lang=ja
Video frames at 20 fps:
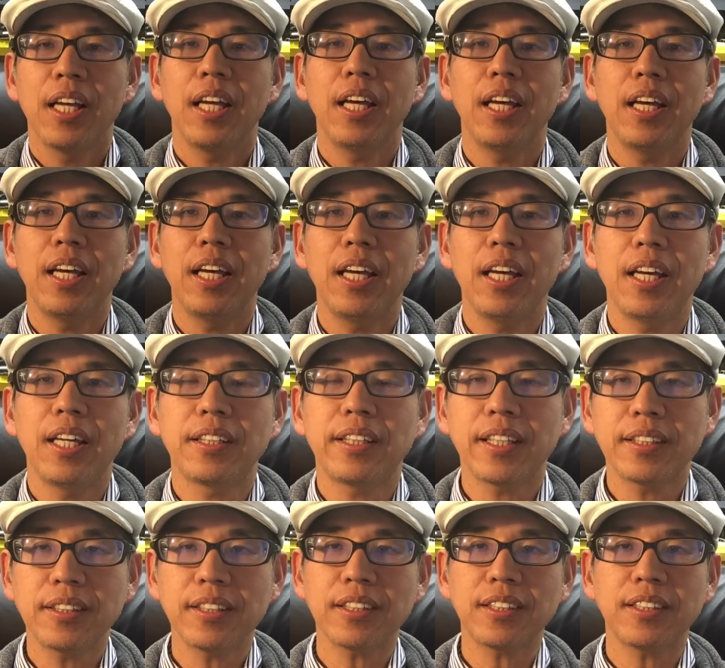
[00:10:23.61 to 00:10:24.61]
えー、
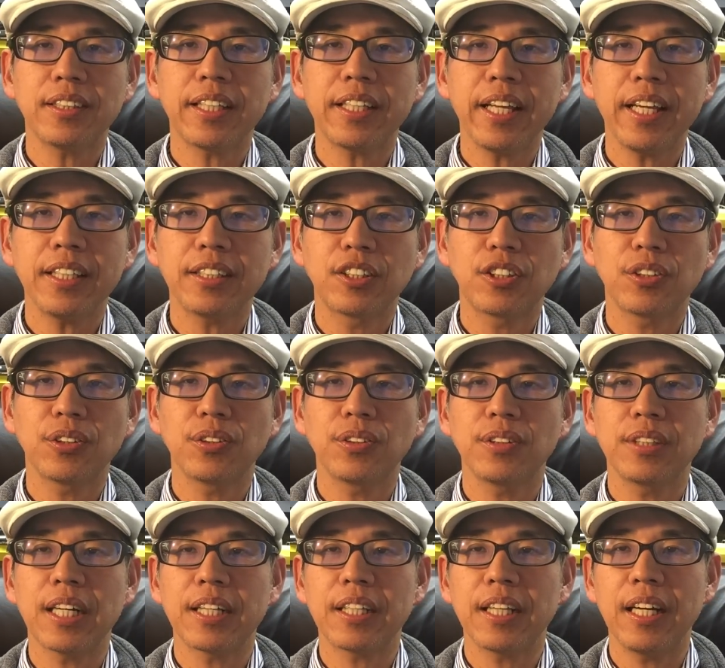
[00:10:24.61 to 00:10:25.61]
適切なね
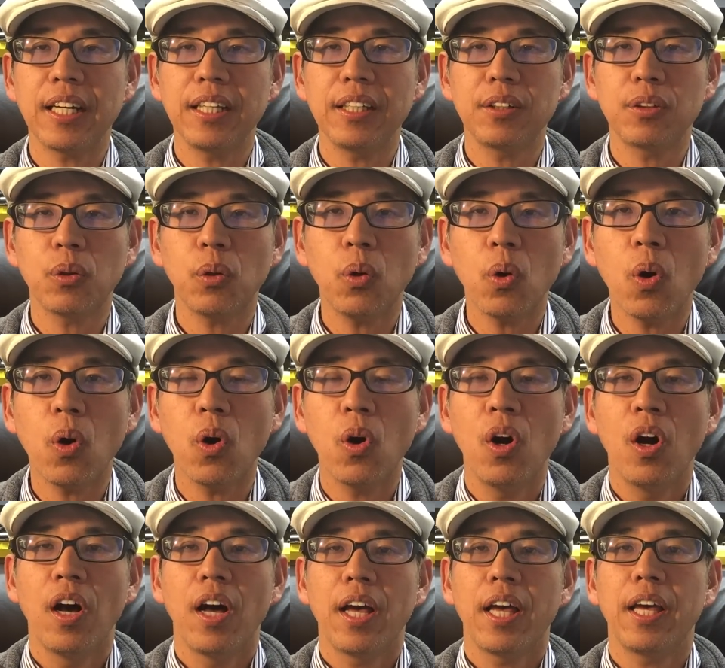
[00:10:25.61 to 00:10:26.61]
ツールがないと、
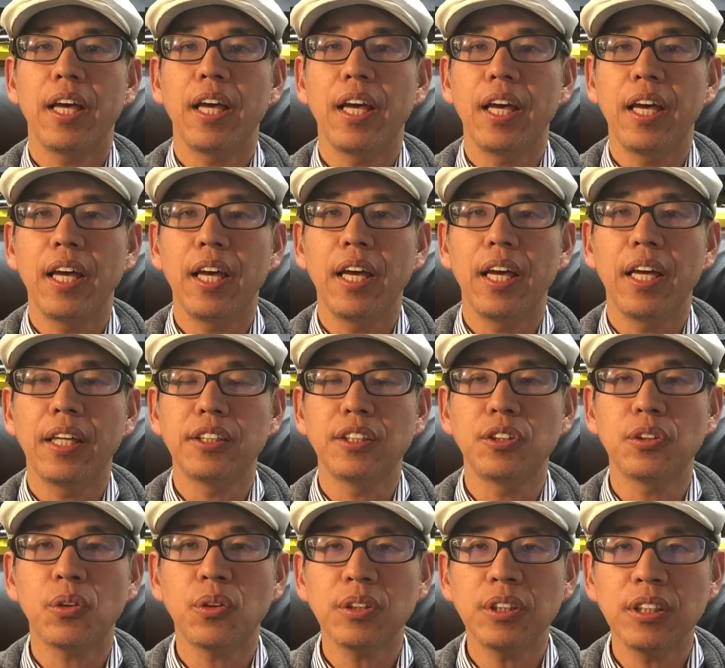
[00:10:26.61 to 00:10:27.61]
えー、非
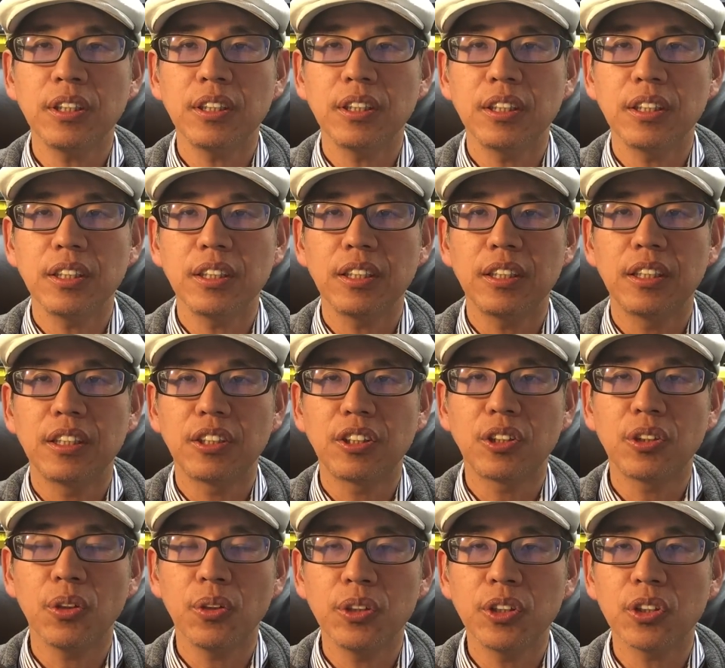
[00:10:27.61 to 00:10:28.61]
常に
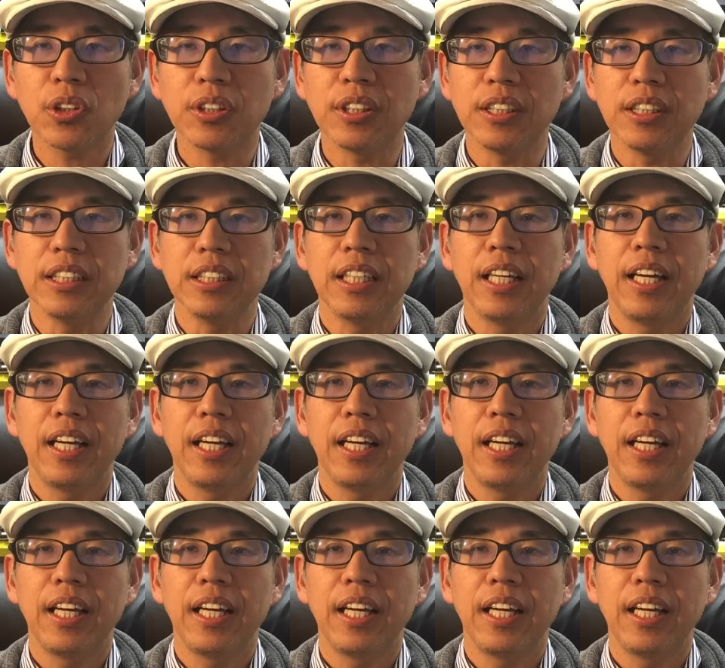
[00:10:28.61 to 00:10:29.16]
必要以上に、